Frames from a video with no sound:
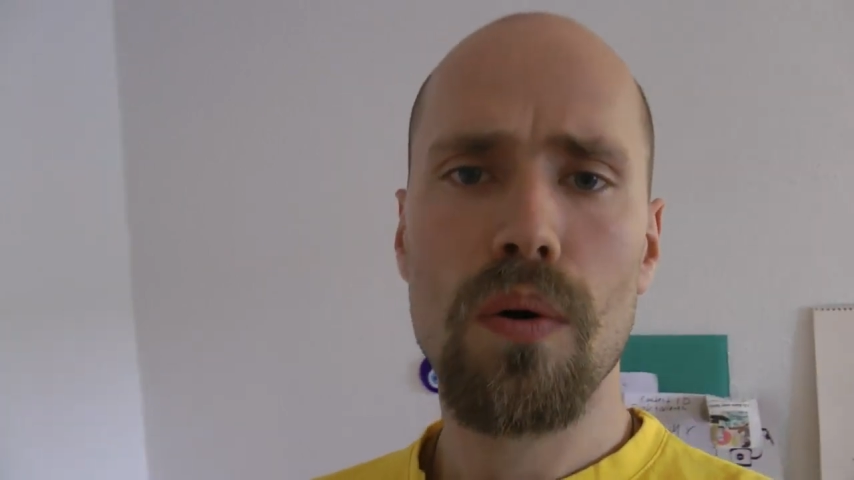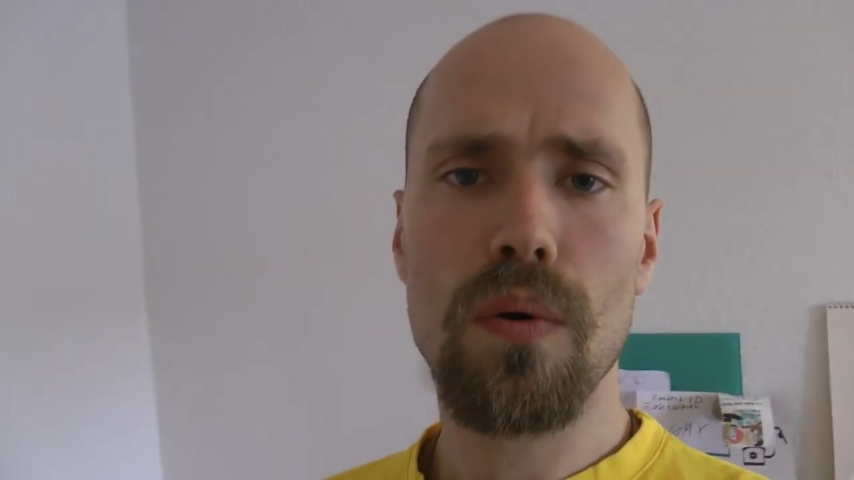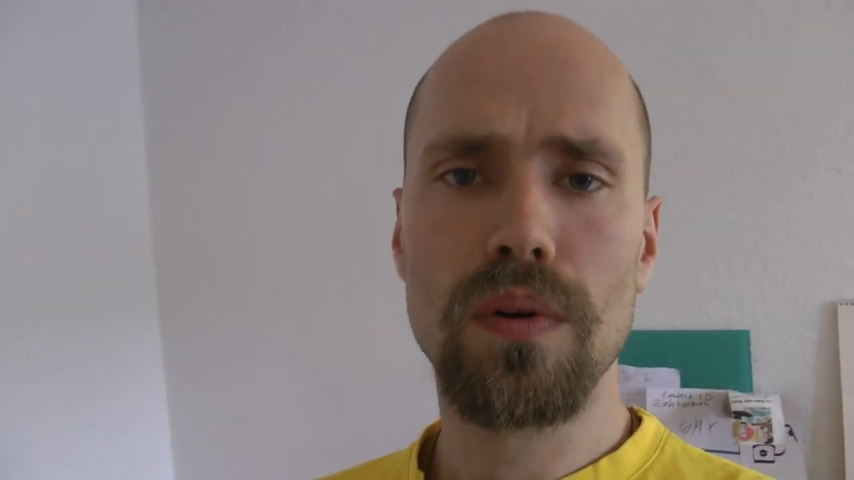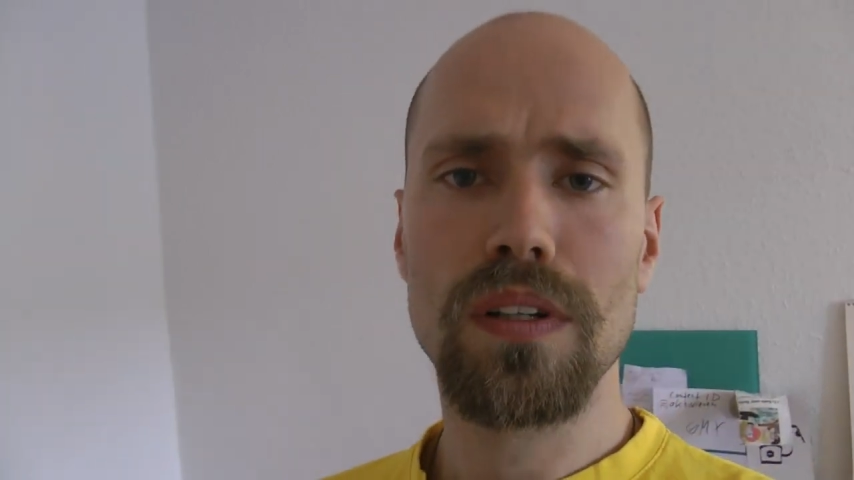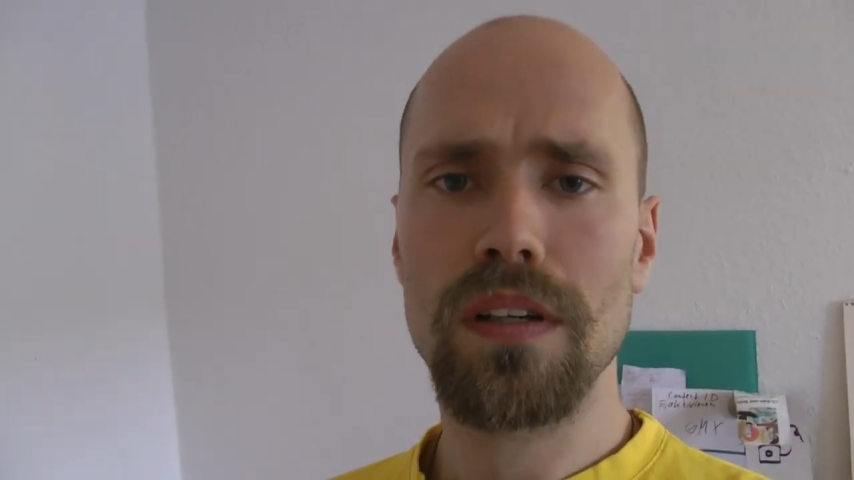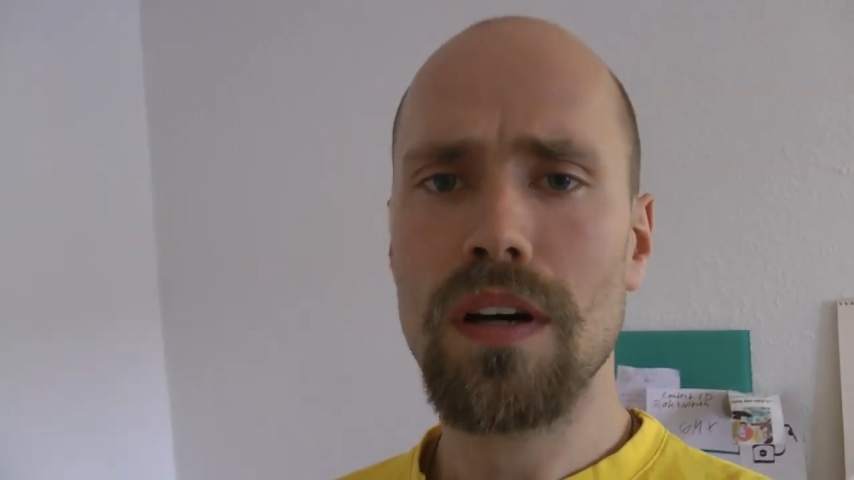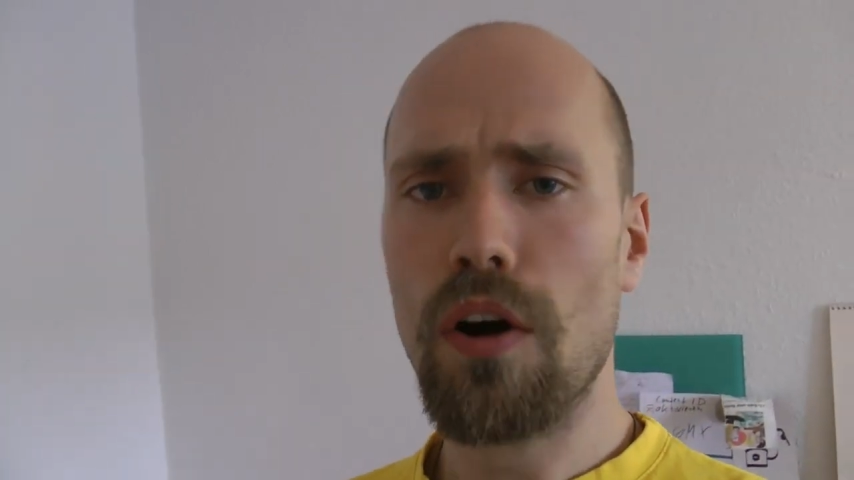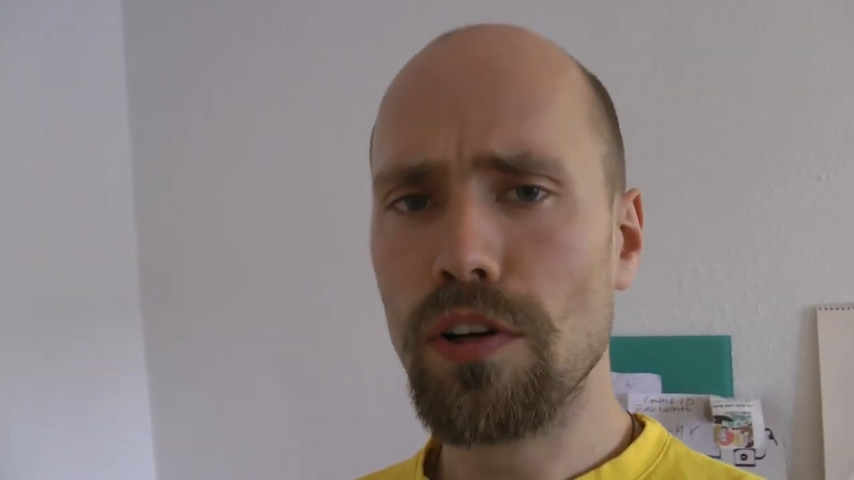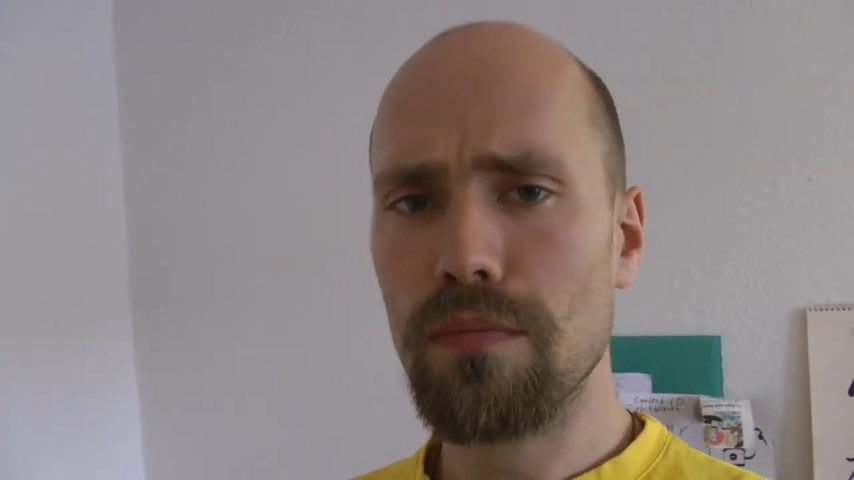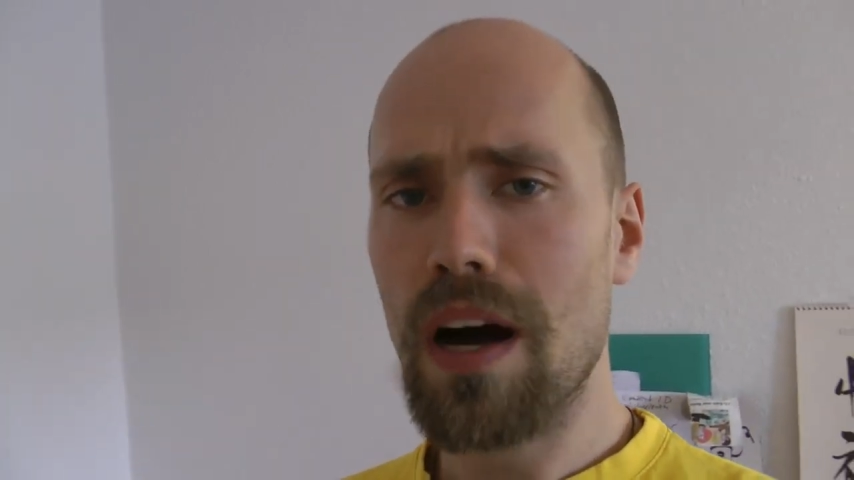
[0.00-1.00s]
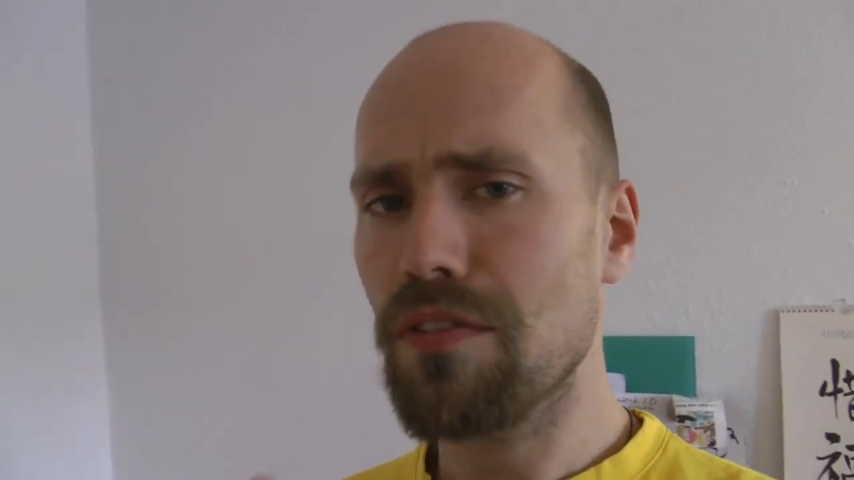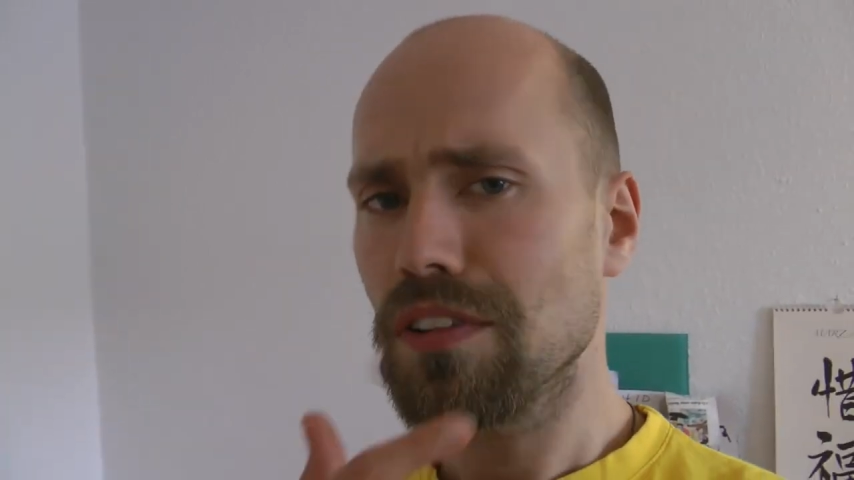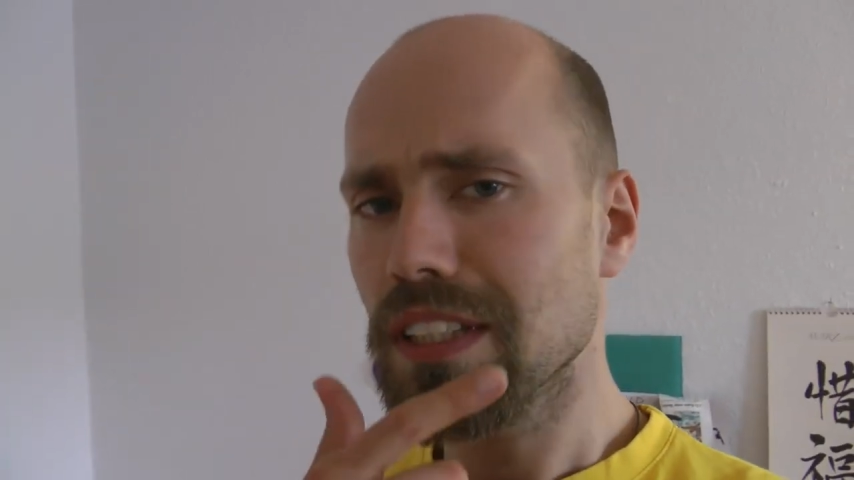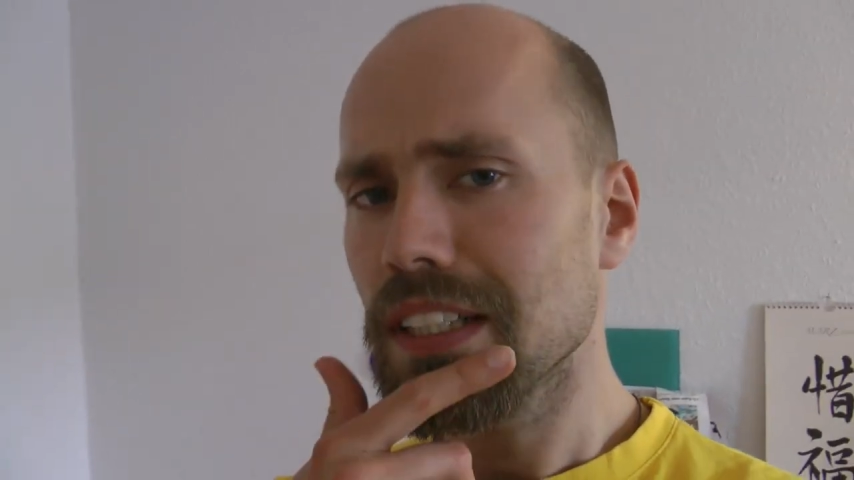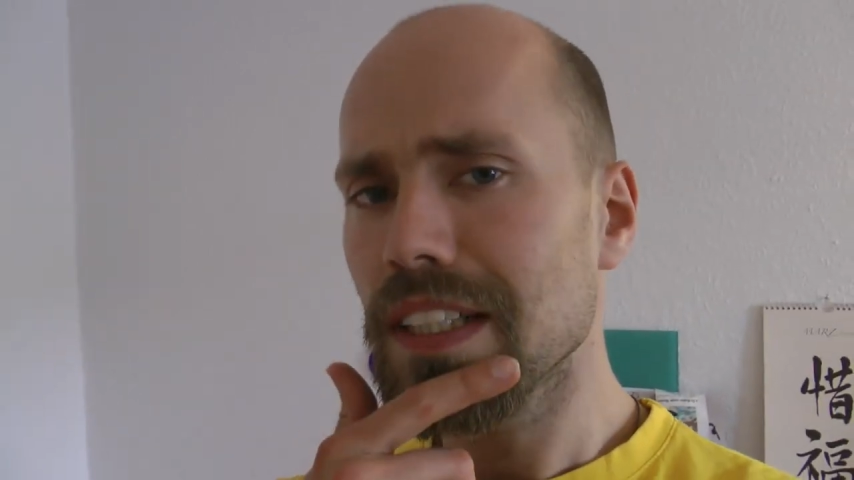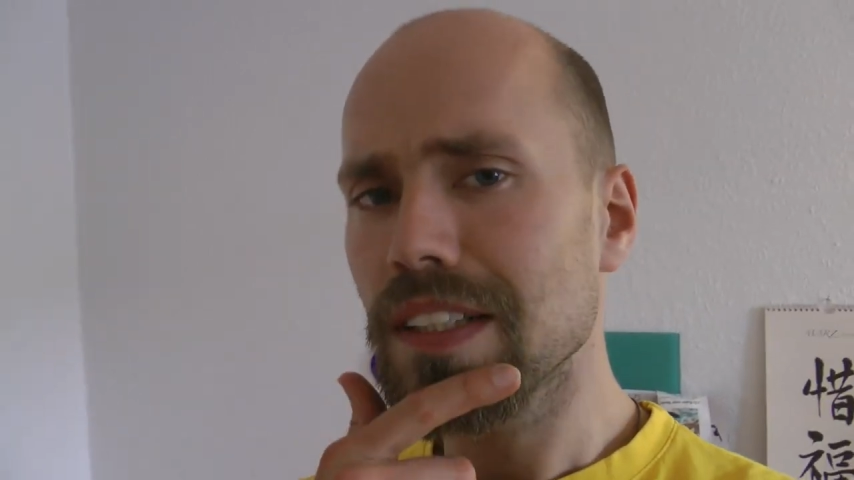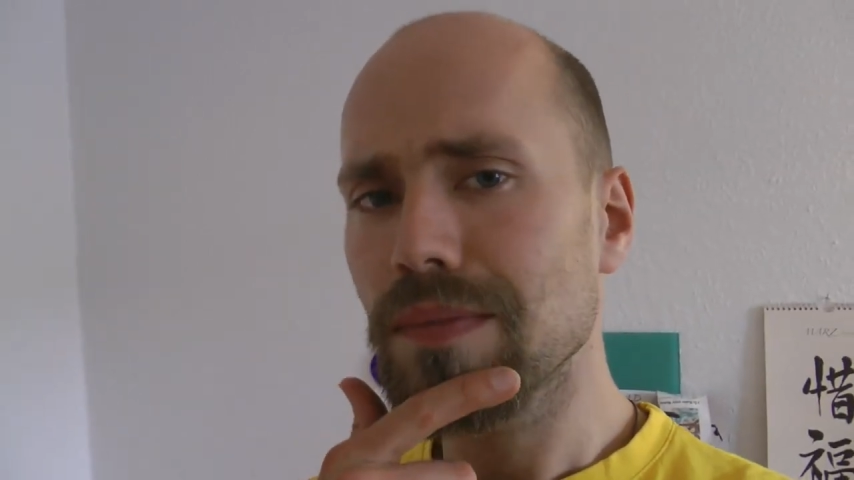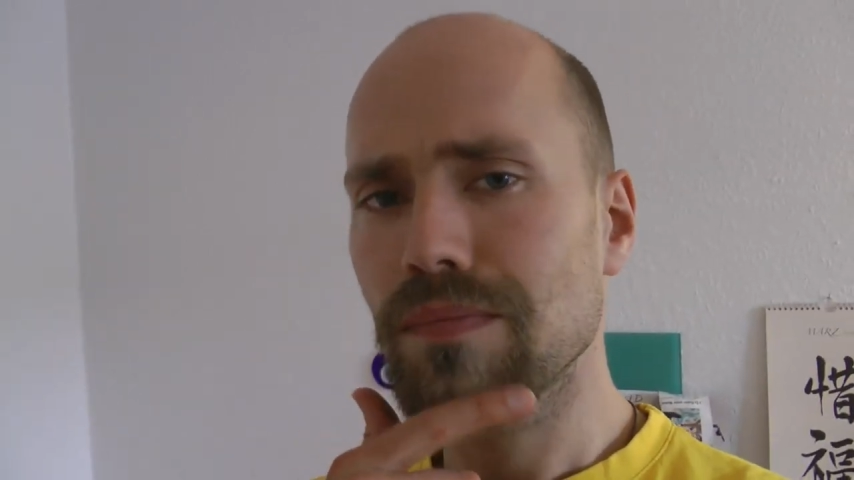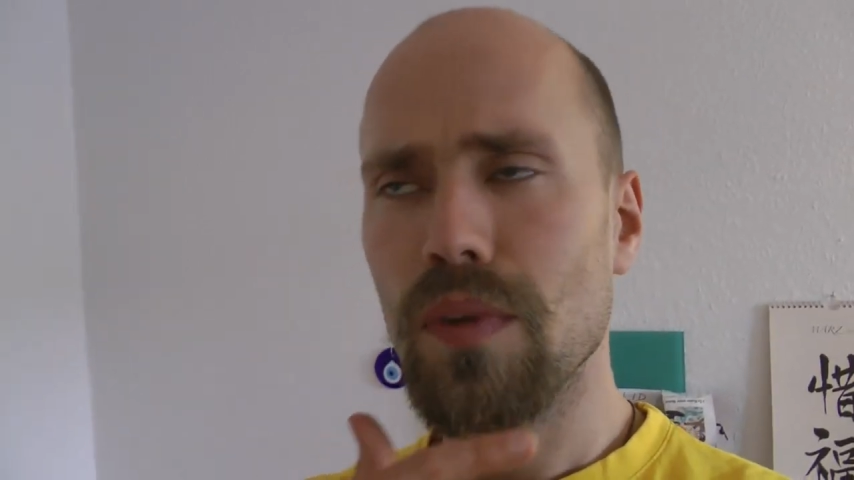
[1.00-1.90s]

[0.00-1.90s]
Und äh, auch noch ein paar von Dietlind.